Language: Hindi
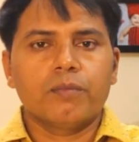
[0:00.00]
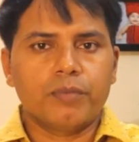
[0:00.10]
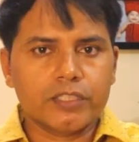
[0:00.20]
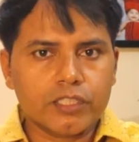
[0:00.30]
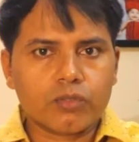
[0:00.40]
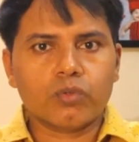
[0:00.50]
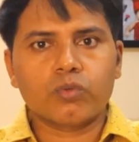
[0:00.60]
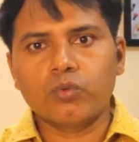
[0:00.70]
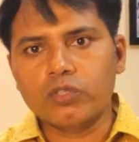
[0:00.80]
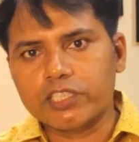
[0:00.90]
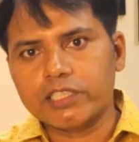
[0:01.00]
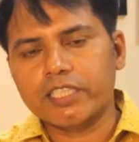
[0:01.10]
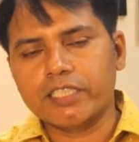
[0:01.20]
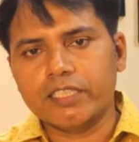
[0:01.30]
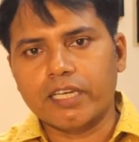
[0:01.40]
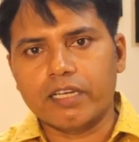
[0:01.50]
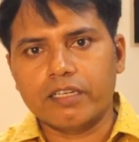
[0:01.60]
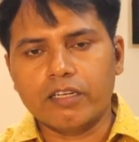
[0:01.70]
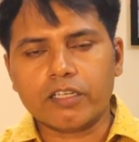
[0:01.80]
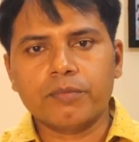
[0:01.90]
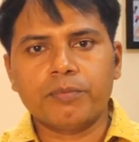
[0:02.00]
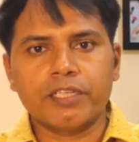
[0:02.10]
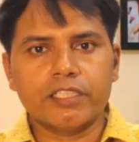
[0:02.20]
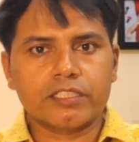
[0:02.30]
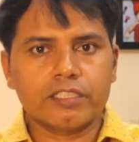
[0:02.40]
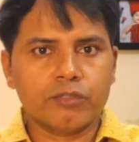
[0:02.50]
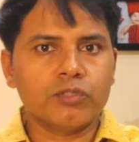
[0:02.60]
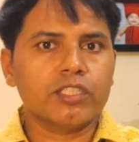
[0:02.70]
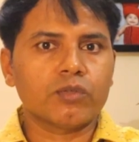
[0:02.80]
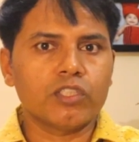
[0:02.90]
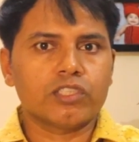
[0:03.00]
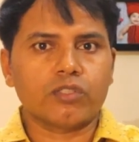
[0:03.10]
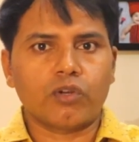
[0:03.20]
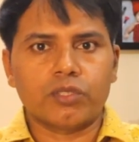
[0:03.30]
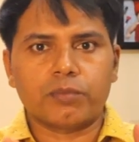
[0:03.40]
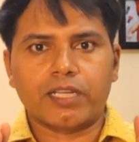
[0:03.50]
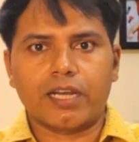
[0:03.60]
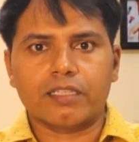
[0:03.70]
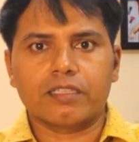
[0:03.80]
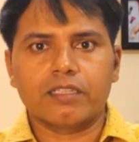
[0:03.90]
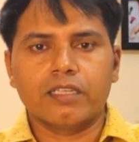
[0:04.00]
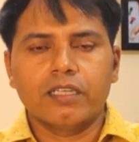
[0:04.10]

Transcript: बच्चे को कूल चीज़ देनी है न कि फ्रिज की हुई कोई सॉलिड पदार्थ